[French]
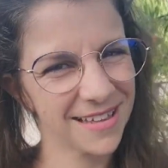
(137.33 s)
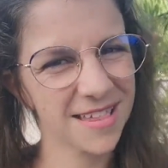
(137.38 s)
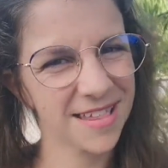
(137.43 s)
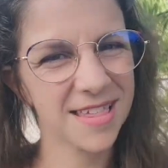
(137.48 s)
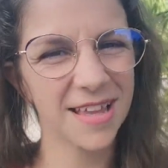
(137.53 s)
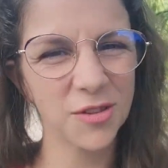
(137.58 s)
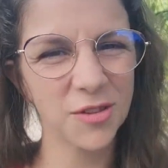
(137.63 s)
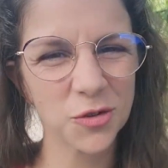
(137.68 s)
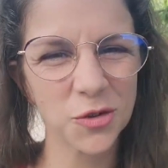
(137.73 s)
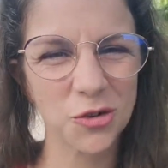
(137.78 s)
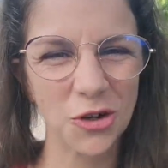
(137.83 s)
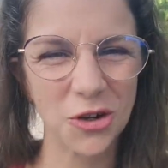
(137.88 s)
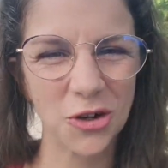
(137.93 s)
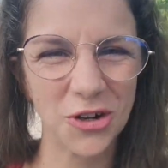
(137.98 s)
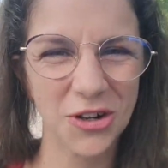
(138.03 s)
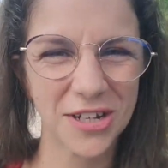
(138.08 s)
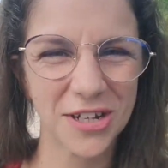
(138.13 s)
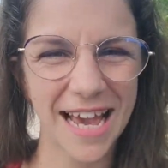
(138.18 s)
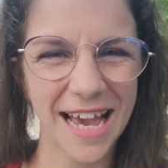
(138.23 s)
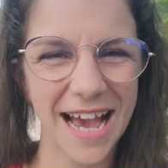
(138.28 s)
c'est toujours
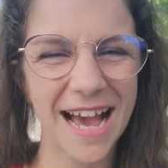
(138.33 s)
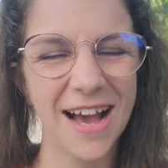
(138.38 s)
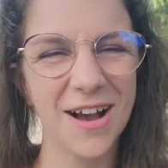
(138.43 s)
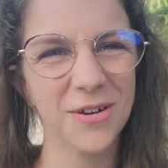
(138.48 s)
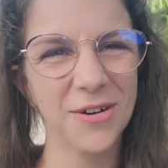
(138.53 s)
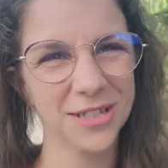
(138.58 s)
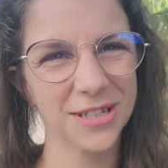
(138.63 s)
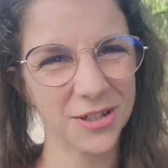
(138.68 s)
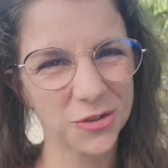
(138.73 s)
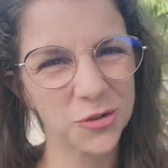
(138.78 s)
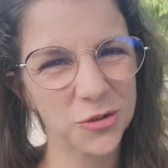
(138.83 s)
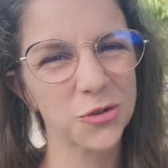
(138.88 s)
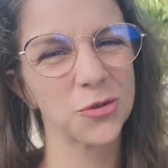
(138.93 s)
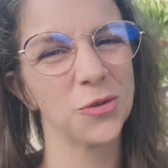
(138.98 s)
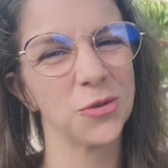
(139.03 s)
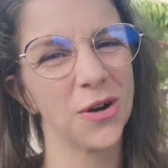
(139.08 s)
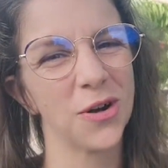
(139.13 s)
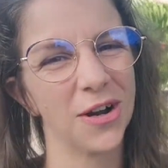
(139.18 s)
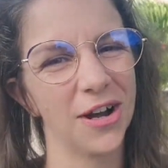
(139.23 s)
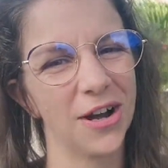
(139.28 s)
le cas, on est
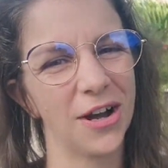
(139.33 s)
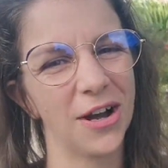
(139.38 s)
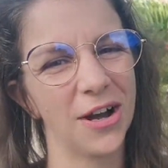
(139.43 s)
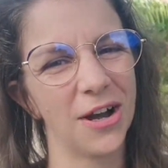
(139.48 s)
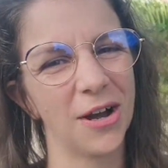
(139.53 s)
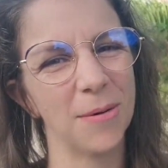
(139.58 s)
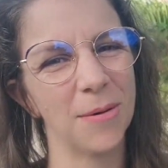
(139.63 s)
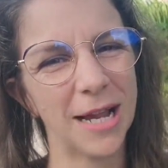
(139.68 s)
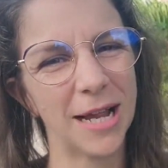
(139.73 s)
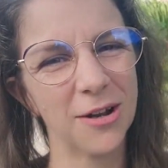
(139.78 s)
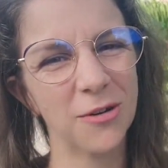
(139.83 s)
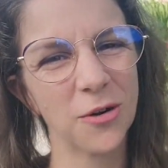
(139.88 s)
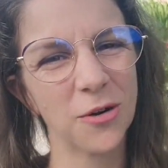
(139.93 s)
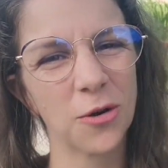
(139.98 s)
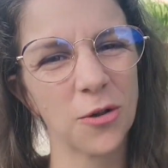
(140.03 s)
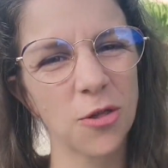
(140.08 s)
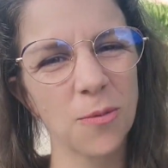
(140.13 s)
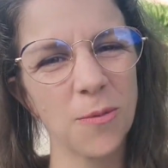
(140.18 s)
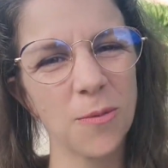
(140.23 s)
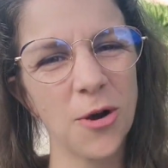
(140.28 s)
toujours euh,
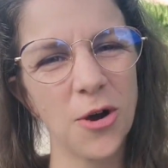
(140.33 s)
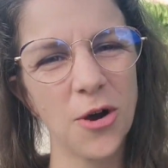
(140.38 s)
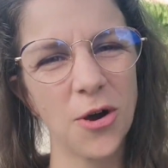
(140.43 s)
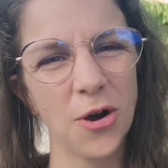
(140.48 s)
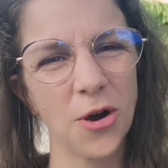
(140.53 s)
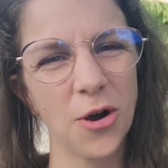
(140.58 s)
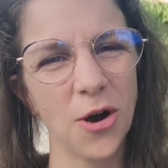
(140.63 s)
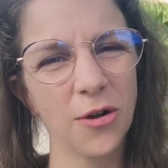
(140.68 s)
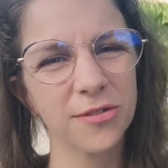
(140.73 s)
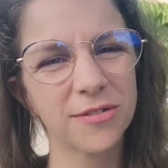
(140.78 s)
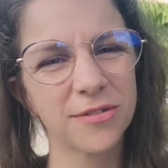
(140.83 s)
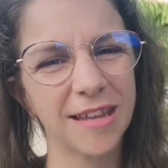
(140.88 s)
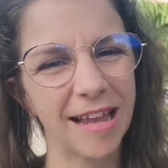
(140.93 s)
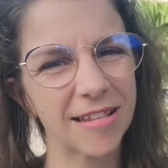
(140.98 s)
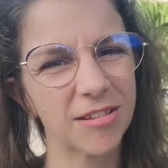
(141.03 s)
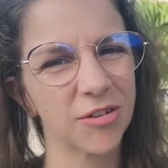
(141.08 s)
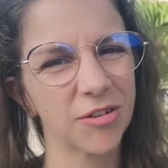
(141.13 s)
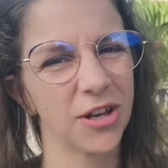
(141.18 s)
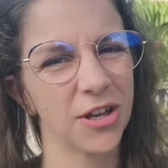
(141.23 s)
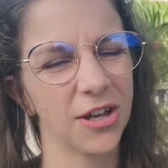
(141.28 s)
malheureusement euh, en
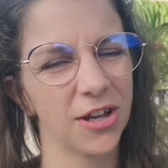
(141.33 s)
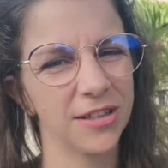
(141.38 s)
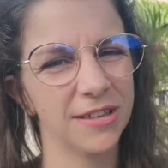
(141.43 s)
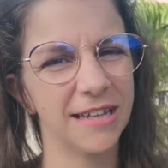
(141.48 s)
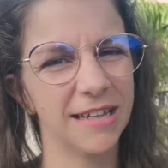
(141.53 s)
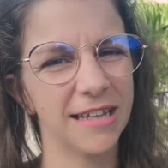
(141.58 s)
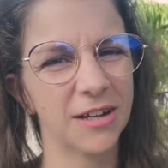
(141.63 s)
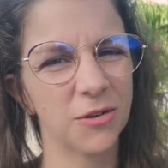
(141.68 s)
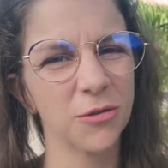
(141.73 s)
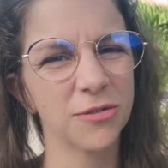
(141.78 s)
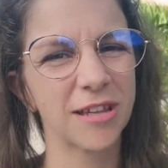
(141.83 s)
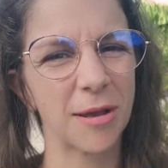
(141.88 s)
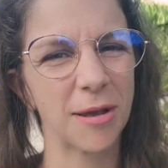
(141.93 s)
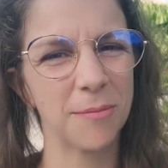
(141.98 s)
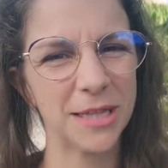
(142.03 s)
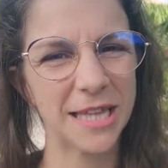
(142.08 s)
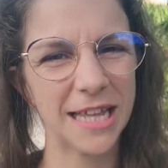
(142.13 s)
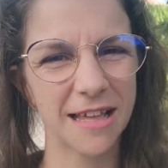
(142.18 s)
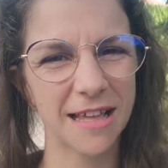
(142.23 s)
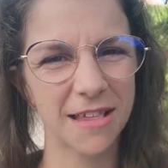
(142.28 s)
tête euh, des
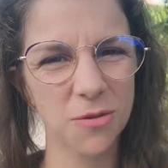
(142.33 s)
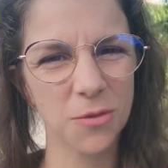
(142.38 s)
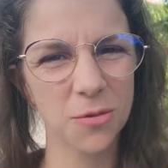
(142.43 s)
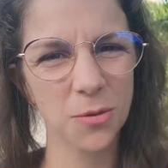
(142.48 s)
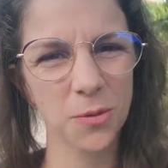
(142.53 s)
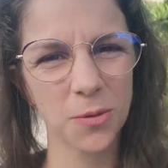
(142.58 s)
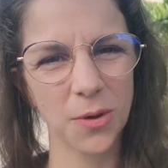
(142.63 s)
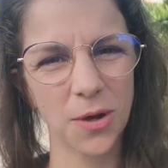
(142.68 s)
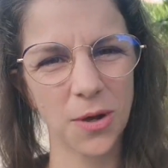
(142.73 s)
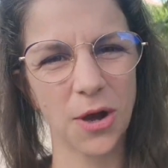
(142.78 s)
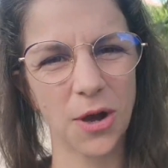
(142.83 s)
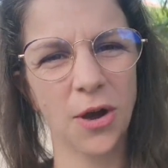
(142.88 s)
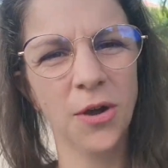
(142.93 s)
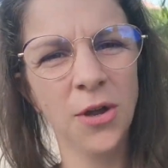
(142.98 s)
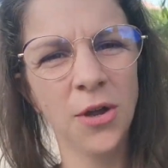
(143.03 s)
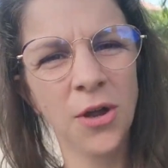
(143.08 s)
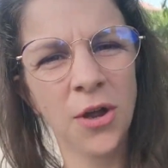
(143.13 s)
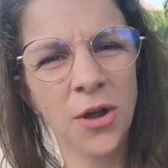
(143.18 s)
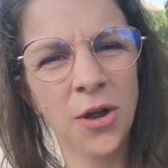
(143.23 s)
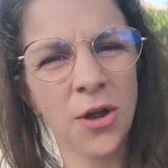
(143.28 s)
contaminations
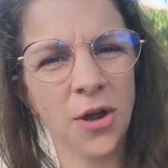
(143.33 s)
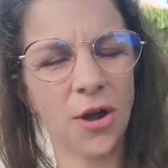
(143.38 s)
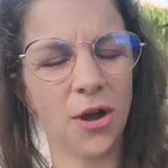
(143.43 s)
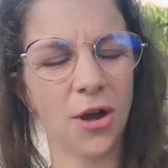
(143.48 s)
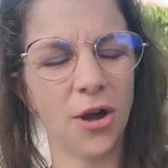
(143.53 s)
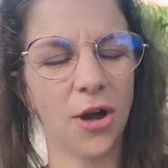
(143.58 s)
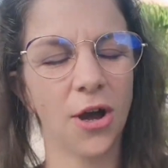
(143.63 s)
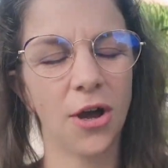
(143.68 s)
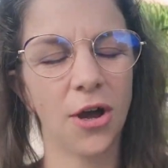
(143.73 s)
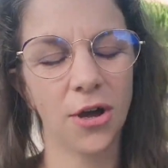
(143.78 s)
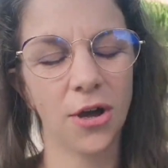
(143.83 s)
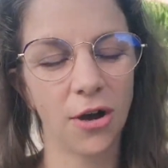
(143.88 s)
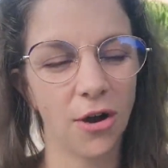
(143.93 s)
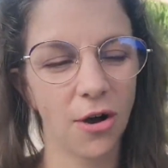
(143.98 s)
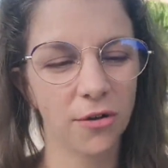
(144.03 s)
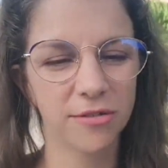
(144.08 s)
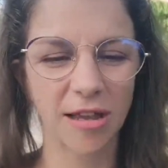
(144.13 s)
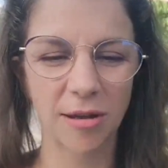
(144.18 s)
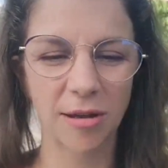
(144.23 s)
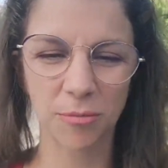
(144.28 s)

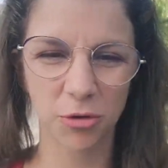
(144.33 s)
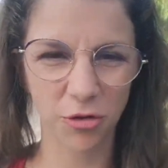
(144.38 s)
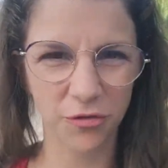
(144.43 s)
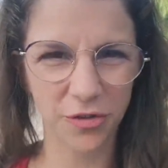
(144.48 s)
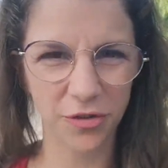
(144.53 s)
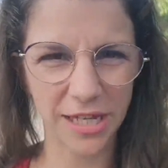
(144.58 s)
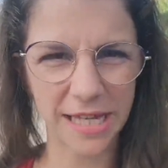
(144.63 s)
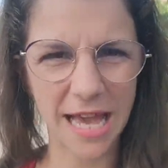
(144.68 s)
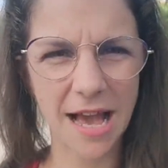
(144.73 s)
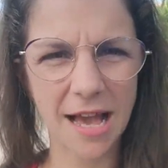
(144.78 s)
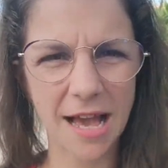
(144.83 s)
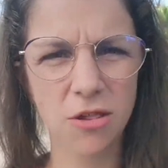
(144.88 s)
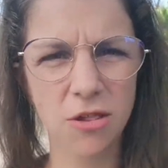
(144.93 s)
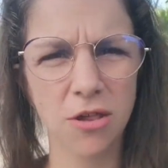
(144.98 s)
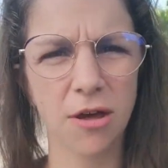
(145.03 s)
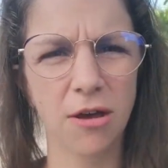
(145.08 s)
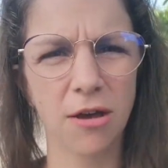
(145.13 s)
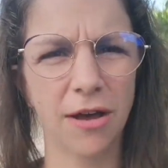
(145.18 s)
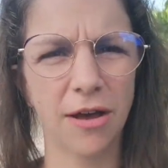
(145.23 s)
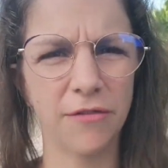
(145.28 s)
en termes de
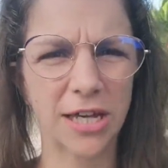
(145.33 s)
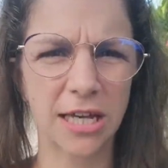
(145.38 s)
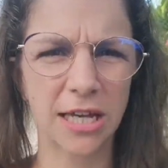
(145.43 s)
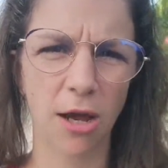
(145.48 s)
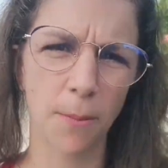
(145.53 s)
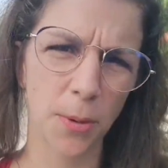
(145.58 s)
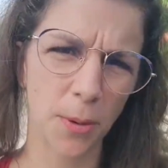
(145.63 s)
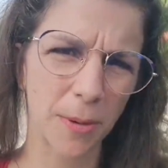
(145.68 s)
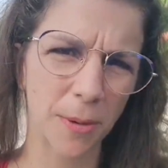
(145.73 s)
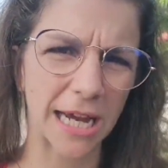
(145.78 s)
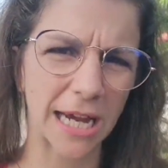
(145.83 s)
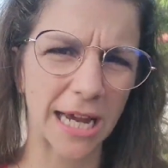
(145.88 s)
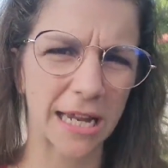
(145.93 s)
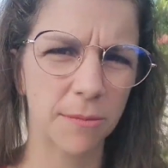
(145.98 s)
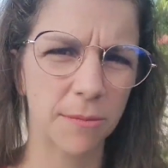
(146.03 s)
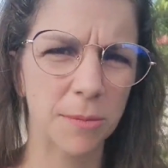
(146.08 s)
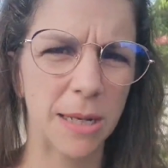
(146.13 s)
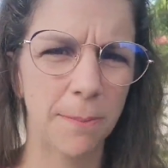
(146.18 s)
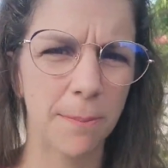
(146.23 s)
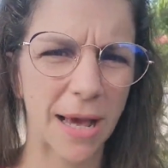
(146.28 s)
VIH, avec à peu près
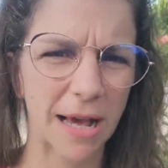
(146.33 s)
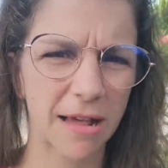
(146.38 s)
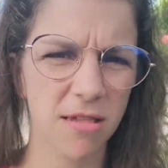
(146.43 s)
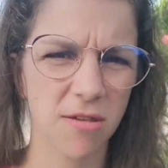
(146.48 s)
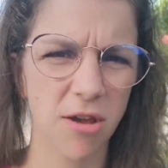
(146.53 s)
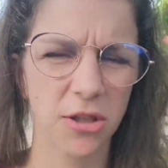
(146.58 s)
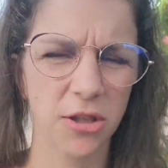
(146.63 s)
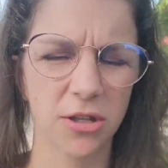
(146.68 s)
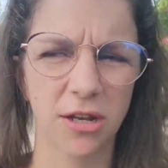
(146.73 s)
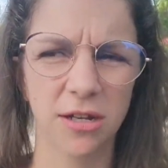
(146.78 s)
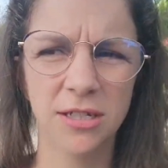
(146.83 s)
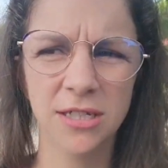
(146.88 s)
4000 personnes.